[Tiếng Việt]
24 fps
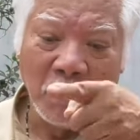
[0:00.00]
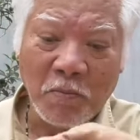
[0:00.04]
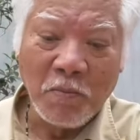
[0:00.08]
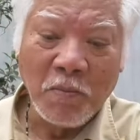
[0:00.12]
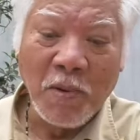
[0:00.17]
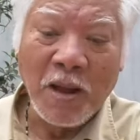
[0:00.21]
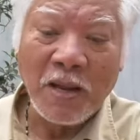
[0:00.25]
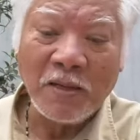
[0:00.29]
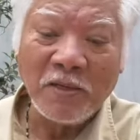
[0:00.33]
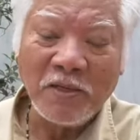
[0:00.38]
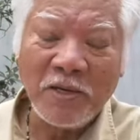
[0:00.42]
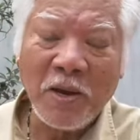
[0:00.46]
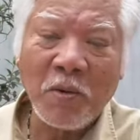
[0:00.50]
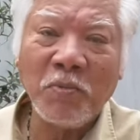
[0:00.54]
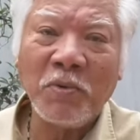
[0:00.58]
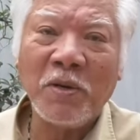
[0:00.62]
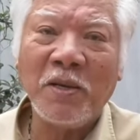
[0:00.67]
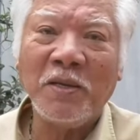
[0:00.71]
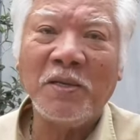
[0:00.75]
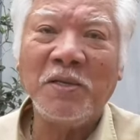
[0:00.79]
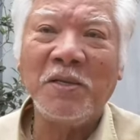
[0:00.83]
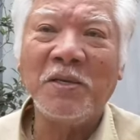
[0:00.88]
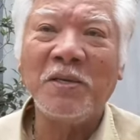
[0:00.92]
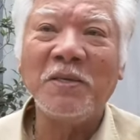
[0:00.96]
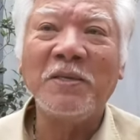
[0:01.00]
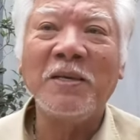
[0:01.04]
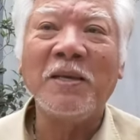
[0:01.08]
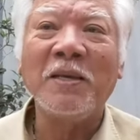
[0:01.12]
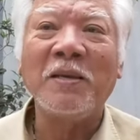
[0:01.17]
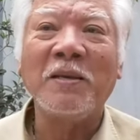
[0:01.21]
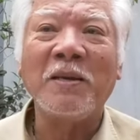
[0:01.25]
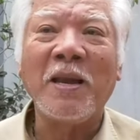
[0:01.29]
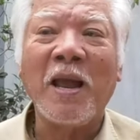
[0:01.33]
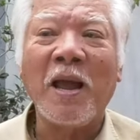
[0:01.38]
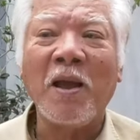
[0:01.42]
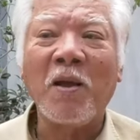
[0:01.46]
mà trong cái chương
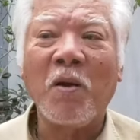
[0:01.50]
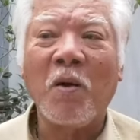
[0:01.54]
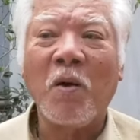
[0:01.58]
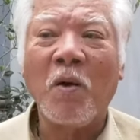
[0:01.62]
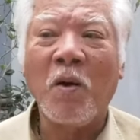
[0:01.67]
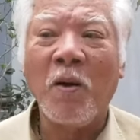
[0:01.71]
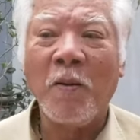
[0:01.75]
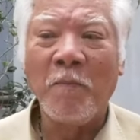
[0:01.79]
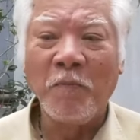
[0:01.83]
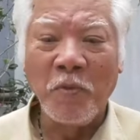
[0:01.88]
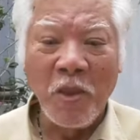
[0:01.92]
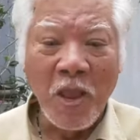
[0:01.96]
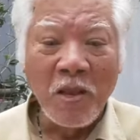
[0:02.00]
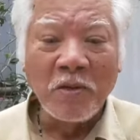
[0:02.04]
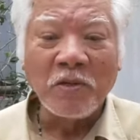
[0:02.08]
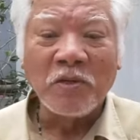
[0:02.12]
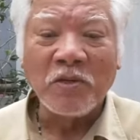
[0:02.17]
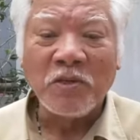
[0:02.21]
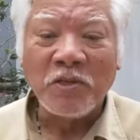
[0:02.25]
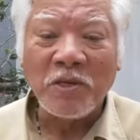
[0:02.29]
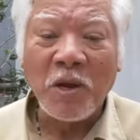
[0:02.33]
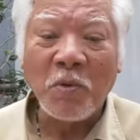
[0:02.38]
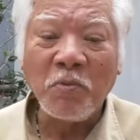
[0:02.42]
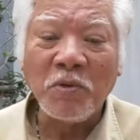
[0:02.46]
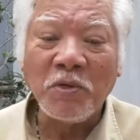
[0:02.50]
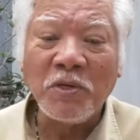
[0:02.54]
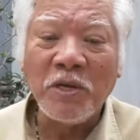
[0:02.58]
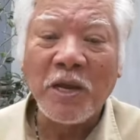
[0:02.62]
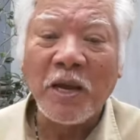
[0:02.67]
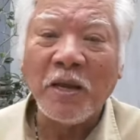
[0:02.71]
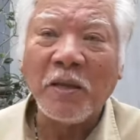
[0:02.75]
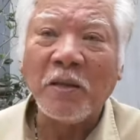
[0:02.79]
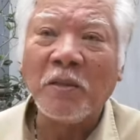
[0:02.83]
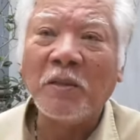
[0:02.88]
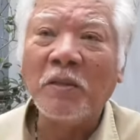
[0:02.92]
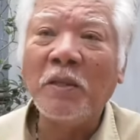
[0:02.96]
trình đã có, dòng chảy